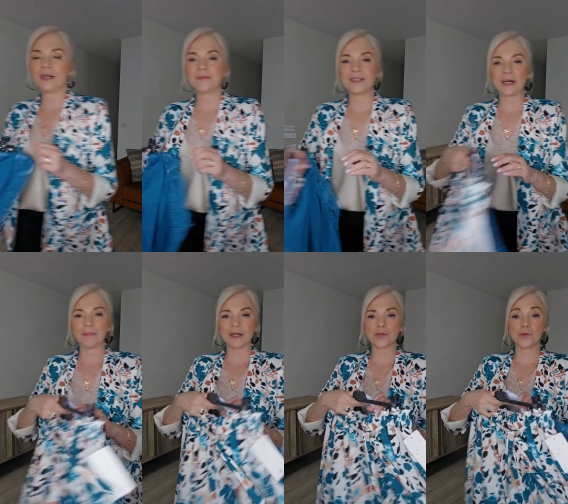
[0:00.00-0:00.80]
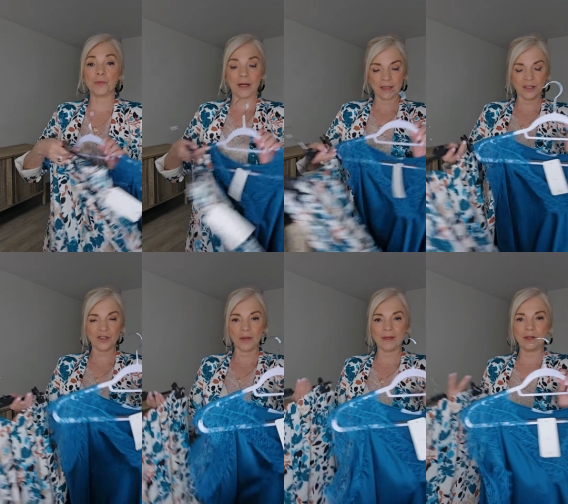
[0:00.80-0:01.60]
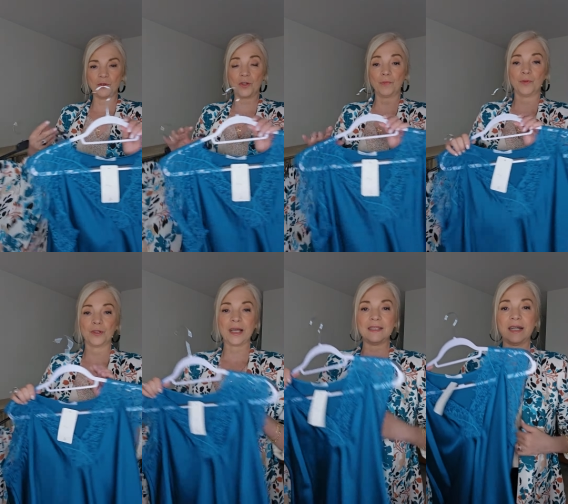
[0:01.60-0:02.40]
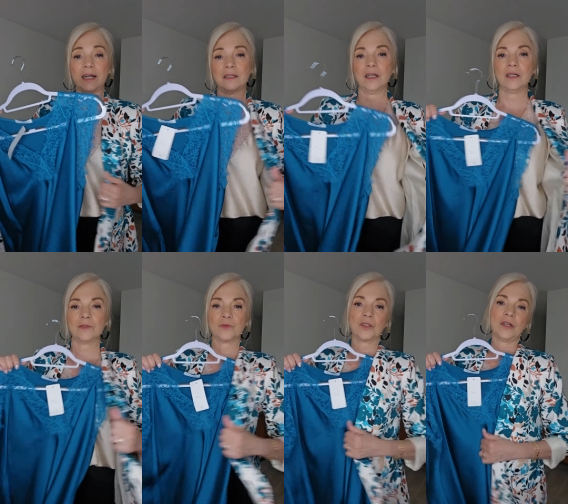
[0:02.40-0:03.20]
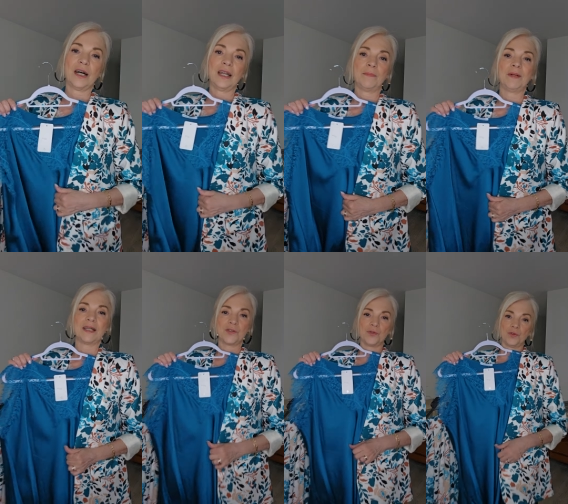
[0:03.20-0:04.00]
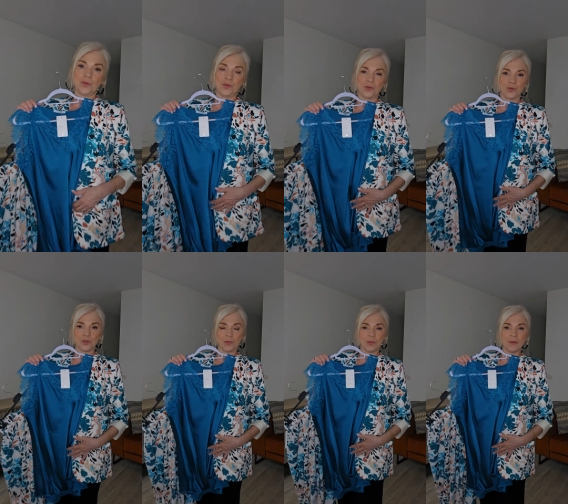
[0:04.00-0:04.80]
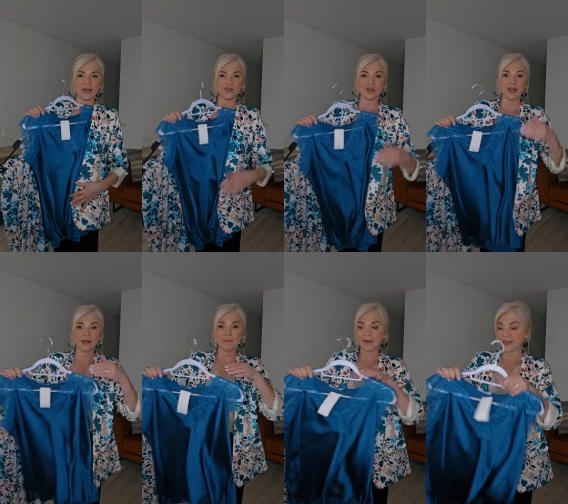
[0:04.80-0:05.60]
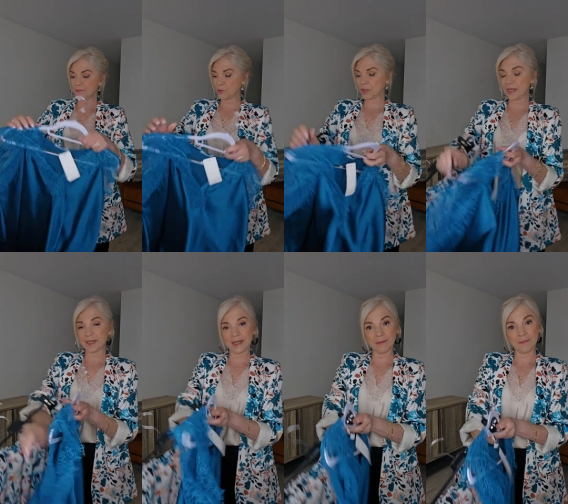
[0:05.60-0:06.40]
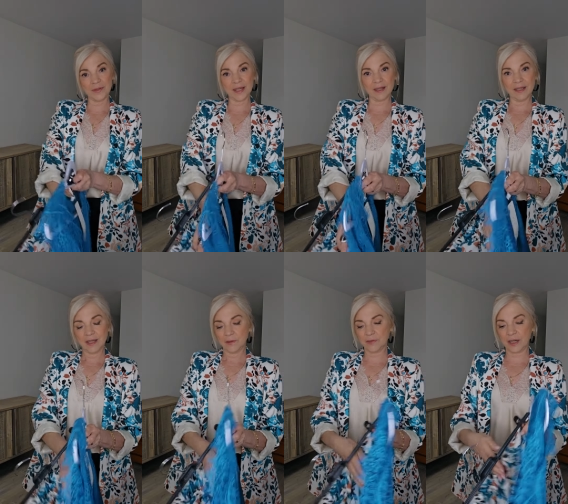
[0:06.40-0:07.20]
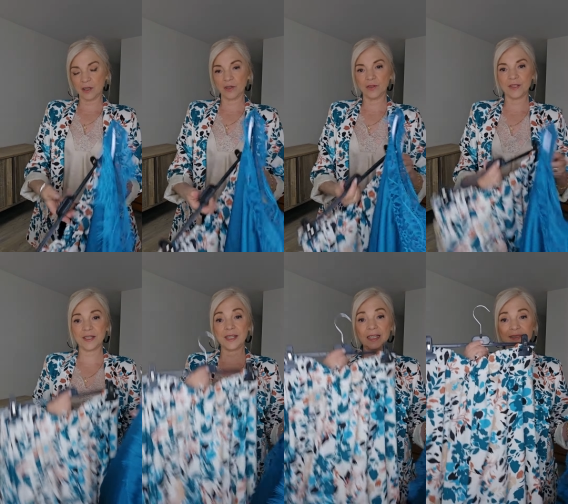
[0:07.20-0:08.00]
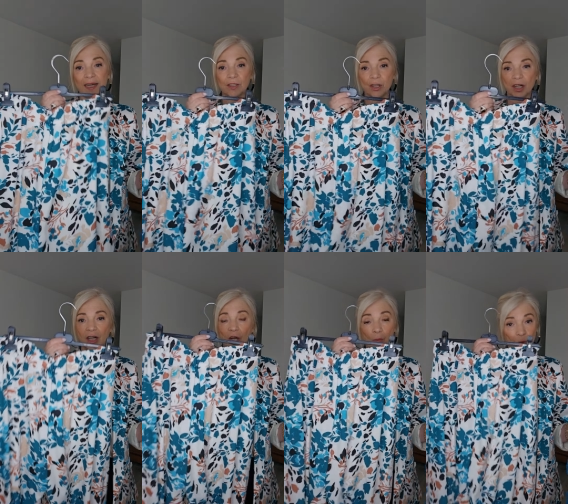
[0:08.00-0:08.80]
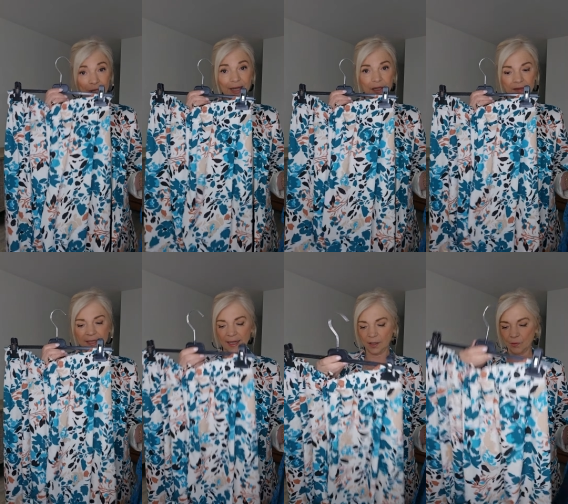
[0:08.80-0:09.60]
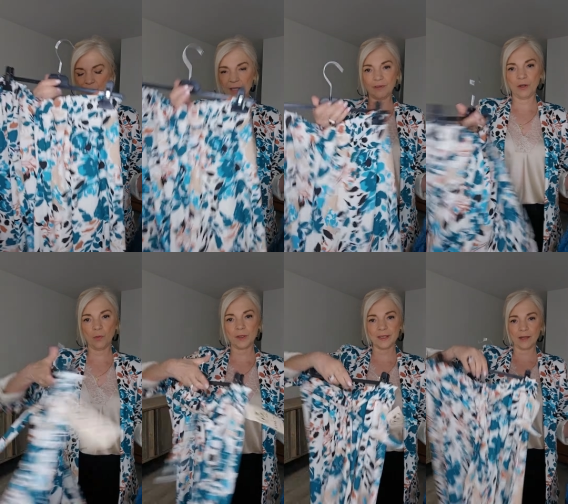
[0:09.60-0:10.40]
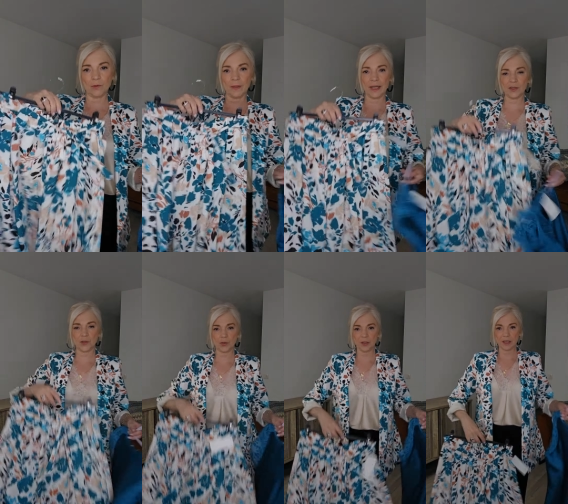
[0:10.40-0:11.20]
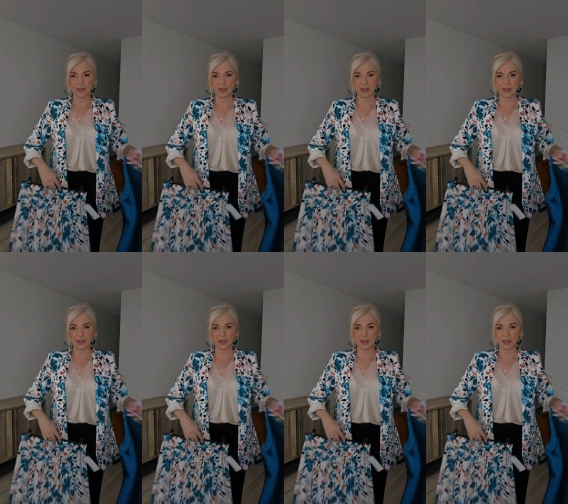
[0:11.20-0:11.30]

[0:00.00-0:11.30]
un petit aperçu, bah, déjà mettre le top bleu canard, donc euh, à la place du top beige. Mais pour celles qui aiment bien faire style tailleur, pour les grandes tailles, vous avez le pantalon palazzo,